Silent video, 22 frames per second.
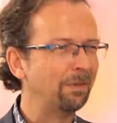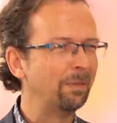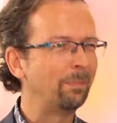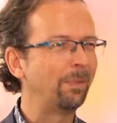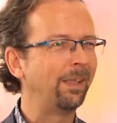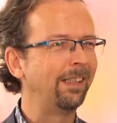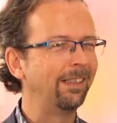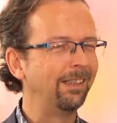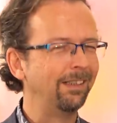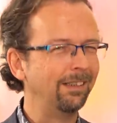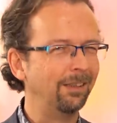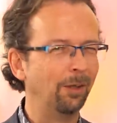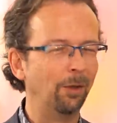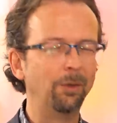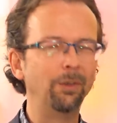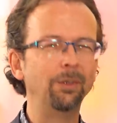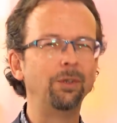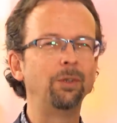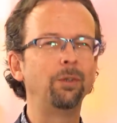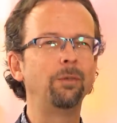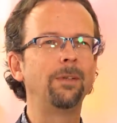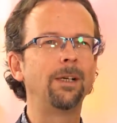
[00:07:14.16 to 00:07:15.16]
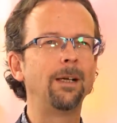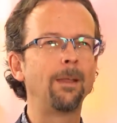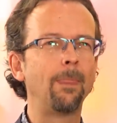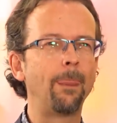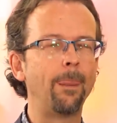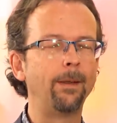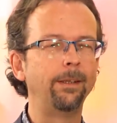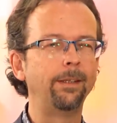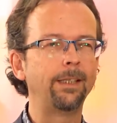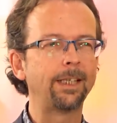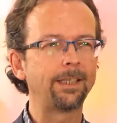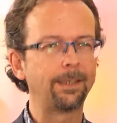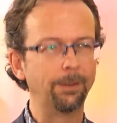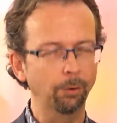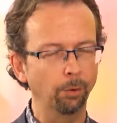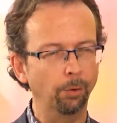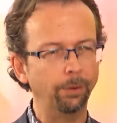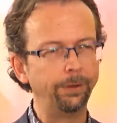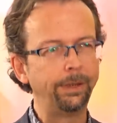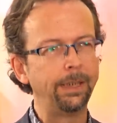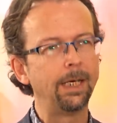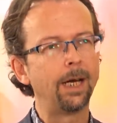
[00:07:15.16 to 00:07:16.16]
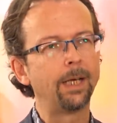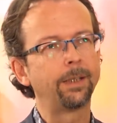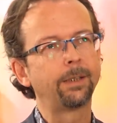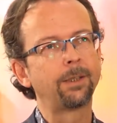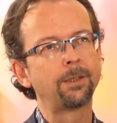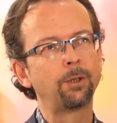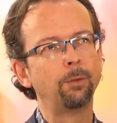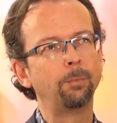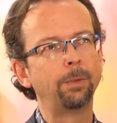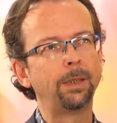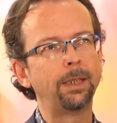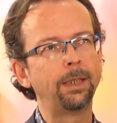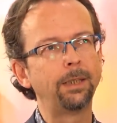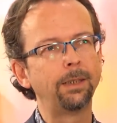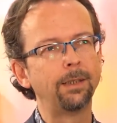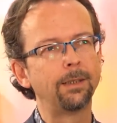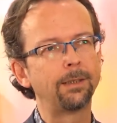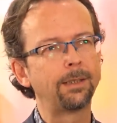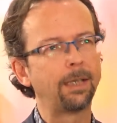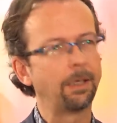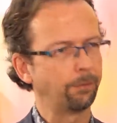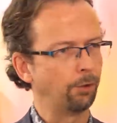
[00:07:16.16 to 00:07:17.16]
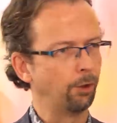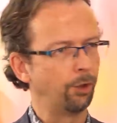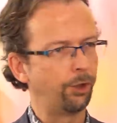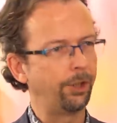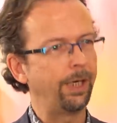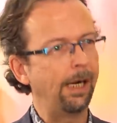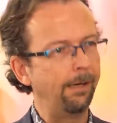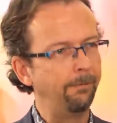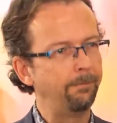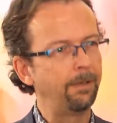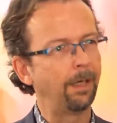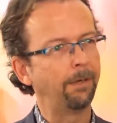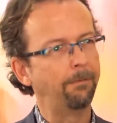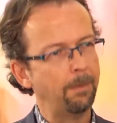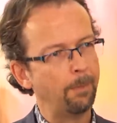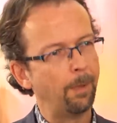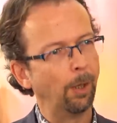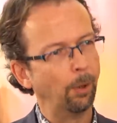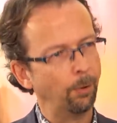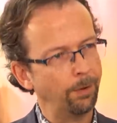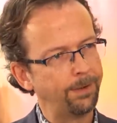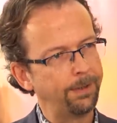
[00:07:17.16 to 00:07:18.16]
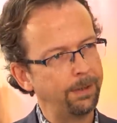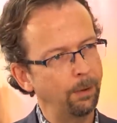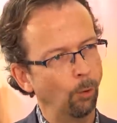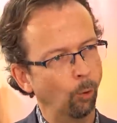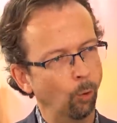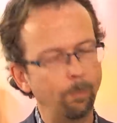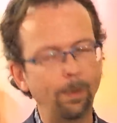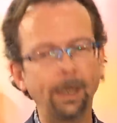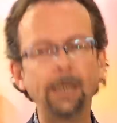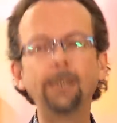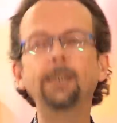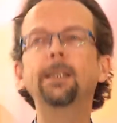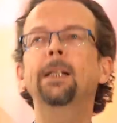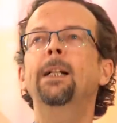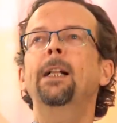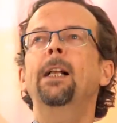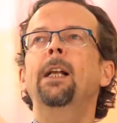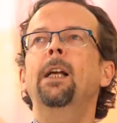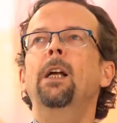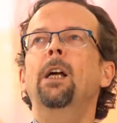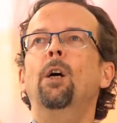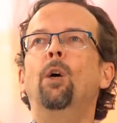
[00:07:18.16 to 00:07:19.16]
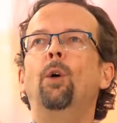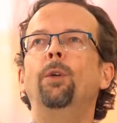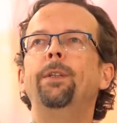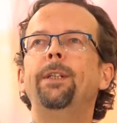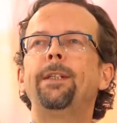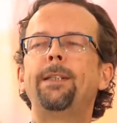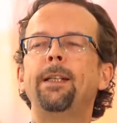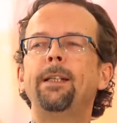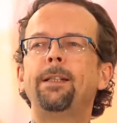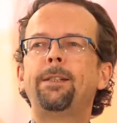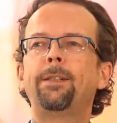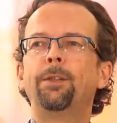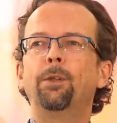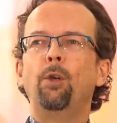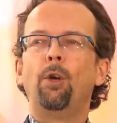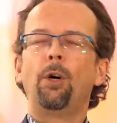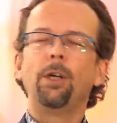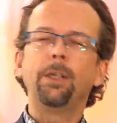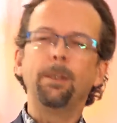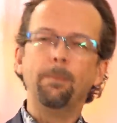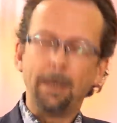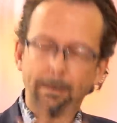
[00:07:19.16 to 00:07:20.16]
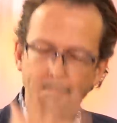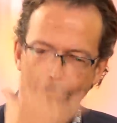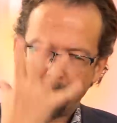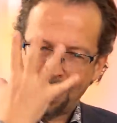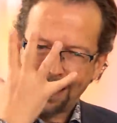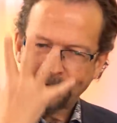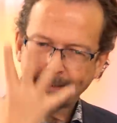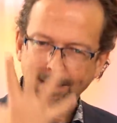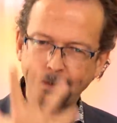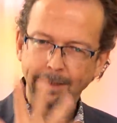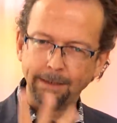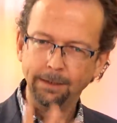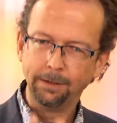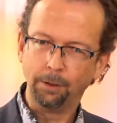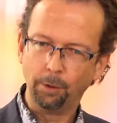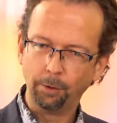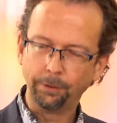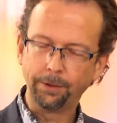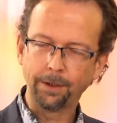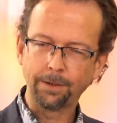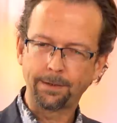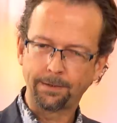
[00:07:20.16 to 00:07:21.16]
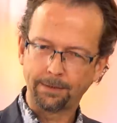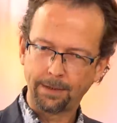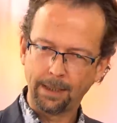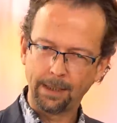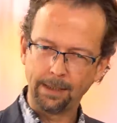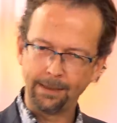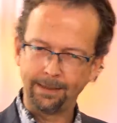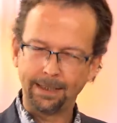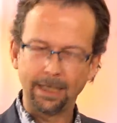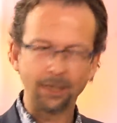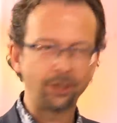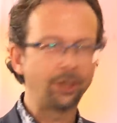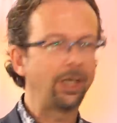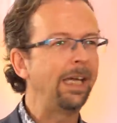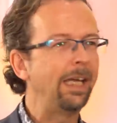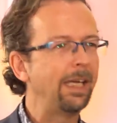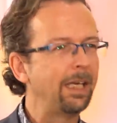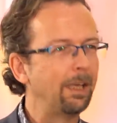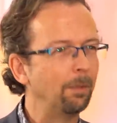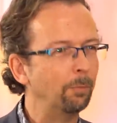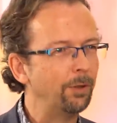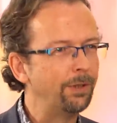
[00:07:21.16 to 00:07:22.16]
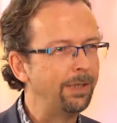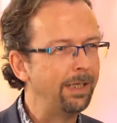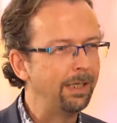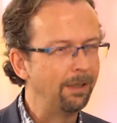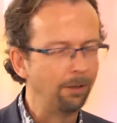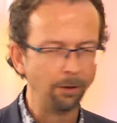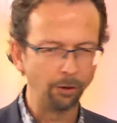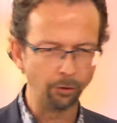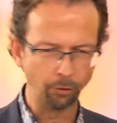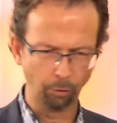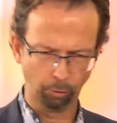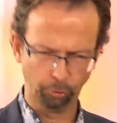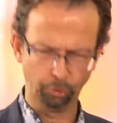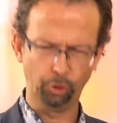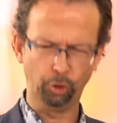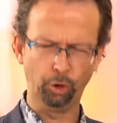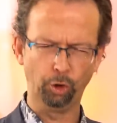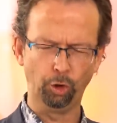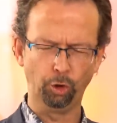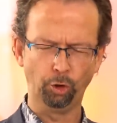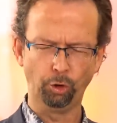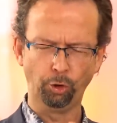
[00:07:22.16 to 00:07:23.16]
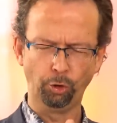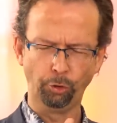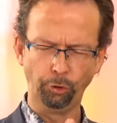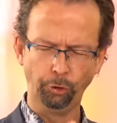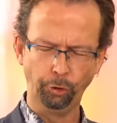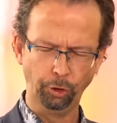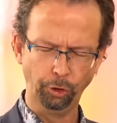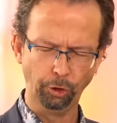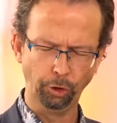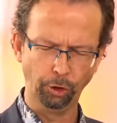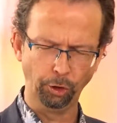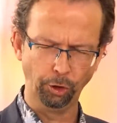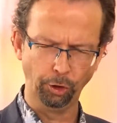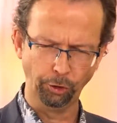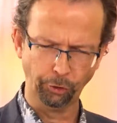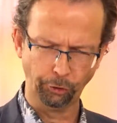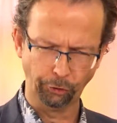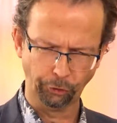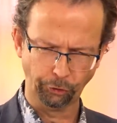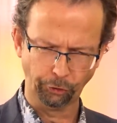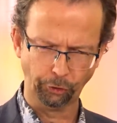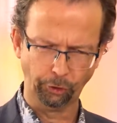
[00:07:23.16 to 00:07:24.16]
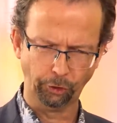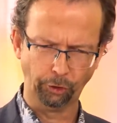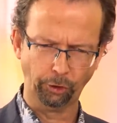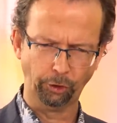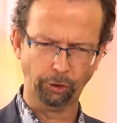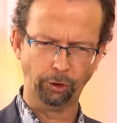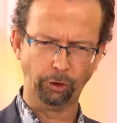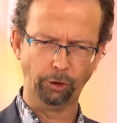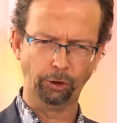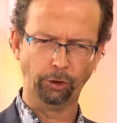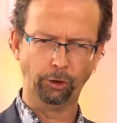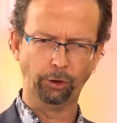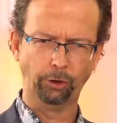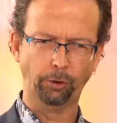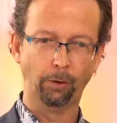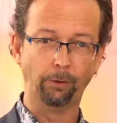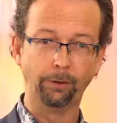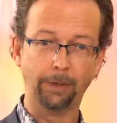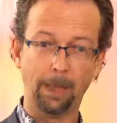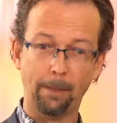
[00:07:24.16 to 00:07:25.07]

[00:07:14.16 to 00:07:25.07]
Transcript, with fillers: verbringen und über das Nottheater zu berichten. Das hat so einen Stellenwert wie bei uns die Oper. Und es sind so Leute mit Masken und es ist eine sehr schräge Musik und das so oh, Nische und